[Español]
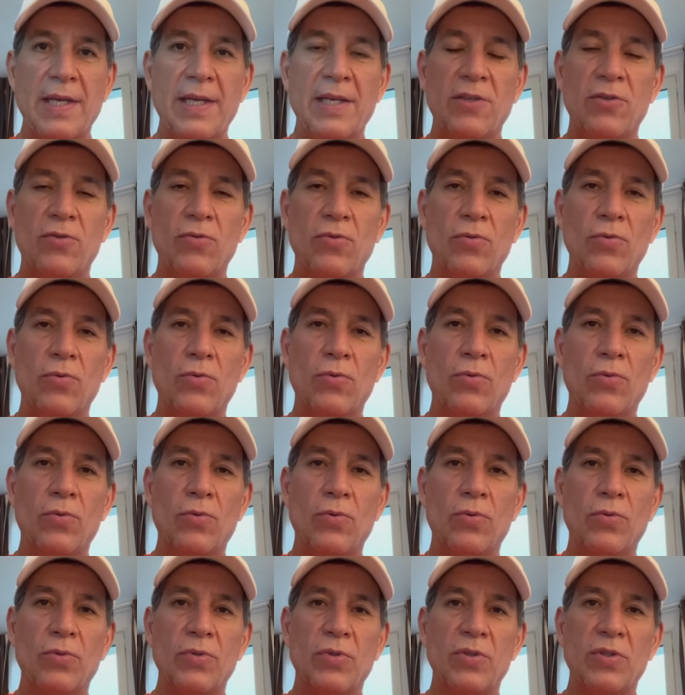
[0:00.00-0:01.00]

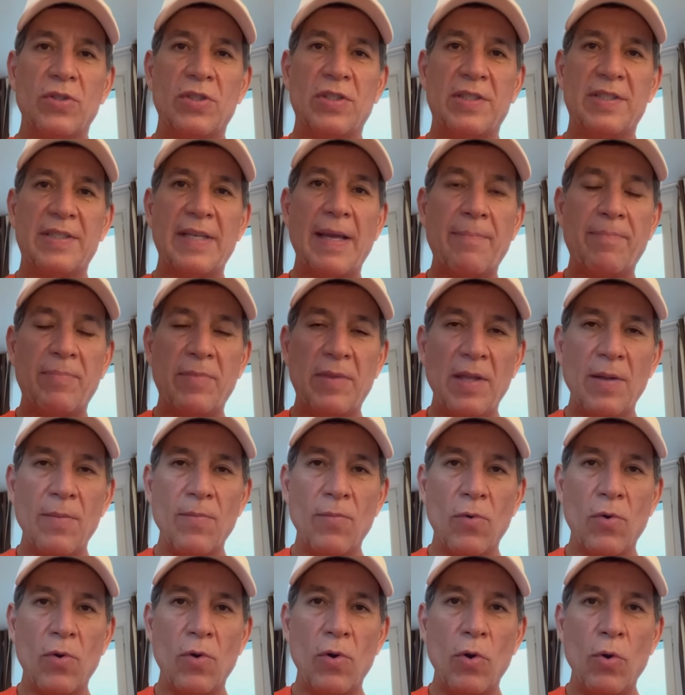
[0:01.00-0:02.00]
su
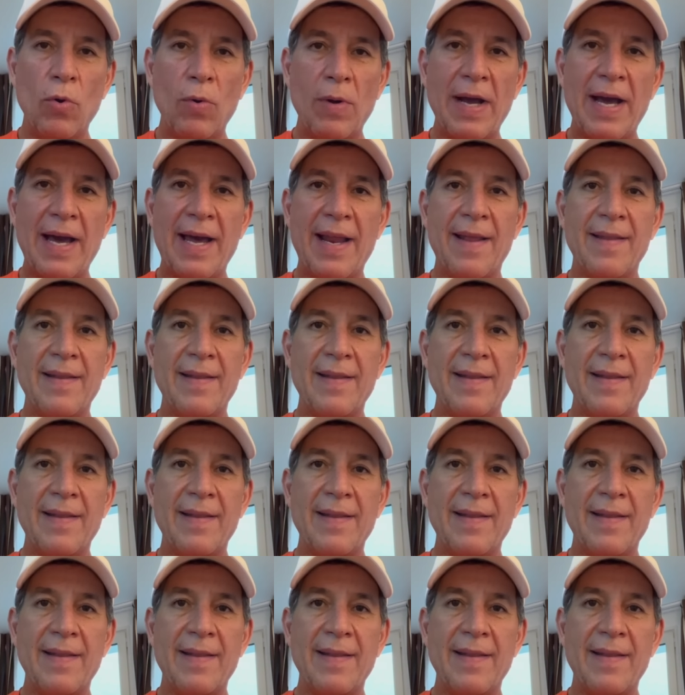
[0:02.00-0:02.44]
séptimo lugar